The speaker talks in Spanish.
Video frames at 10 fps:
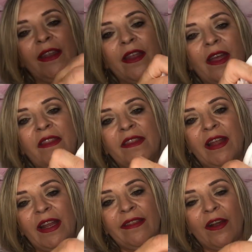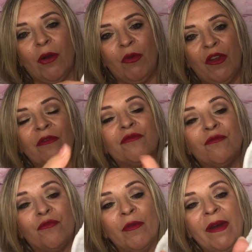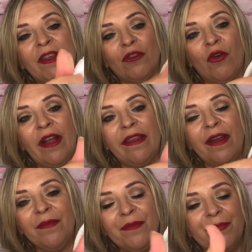tiene de telita como de forma de toalla.